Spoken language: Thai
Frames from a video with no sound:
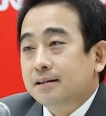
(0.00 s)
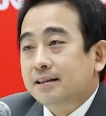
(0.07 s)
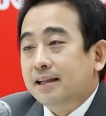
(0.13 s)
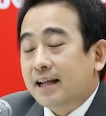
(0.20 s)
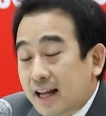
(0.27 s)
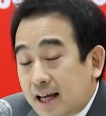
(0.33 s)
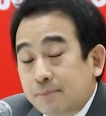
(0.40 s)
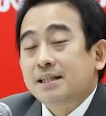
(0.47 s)

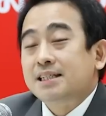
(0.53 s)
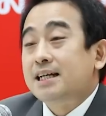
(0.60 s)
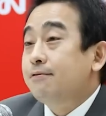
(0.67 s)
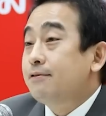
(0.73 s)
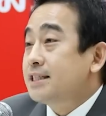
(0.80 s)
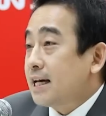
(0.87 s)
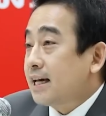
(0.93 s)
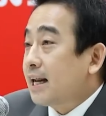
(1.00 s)
แต่นั่นไม่ใช่
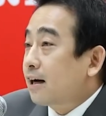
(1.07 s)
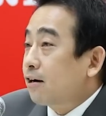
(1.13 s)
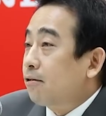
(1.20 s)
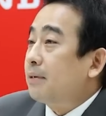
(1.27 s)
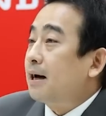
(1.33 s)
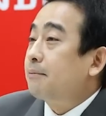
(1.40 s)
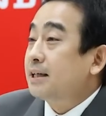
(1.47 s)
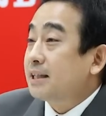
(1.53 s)
วิสัยทัศน์ข
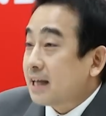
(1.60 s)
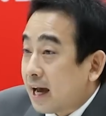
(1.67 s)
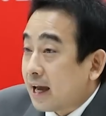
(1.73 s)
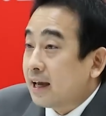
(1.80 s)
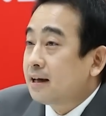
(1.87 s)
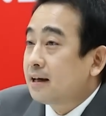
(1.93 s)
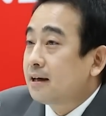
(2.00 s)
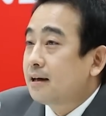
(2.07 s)
องพรรคเพื่อไท
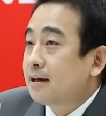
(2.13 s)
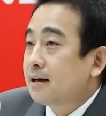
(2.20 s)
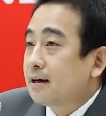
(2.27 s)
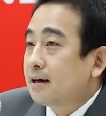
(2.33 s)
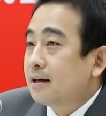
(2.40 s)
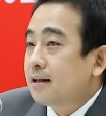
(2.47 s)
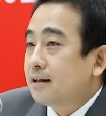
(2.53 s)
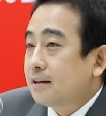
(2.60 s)
ย
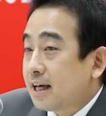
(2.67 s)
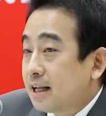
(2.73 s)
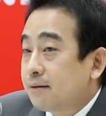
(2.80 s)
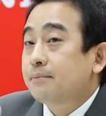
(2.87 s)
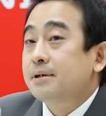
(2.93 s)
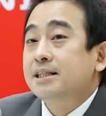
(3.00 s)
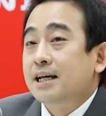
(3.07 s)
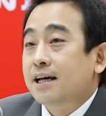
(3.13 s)
นั่น
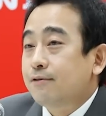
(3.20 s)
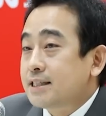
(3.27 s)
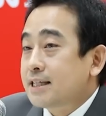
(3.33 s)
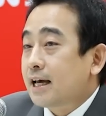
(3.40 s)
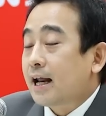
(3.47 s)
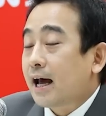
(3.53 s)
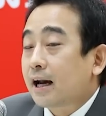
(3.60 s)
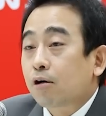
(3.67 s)
ไม่ใช่วิ
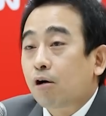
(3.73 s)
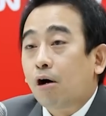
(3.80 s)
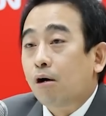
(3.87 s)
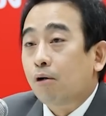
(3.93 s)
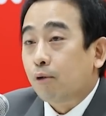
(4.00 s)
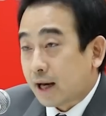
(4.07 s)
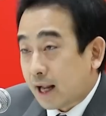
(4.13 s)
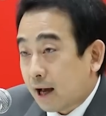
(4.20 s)
สัยทัศน์ของ
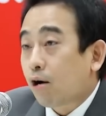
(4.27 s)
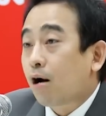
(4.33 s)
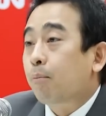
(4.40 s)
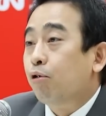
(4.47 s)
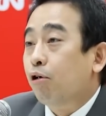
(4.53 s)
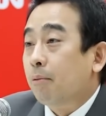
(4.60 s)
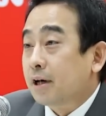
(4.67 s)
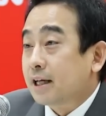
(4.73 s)
หัวหน้าครอ
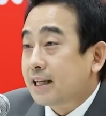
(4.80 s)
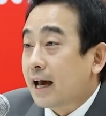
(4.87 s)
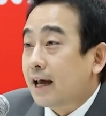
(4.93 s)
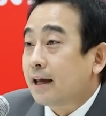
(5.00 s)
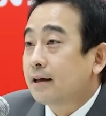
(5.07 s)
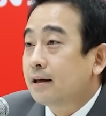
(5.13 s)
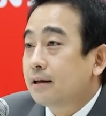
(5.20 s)
บครัวเพื่อไทย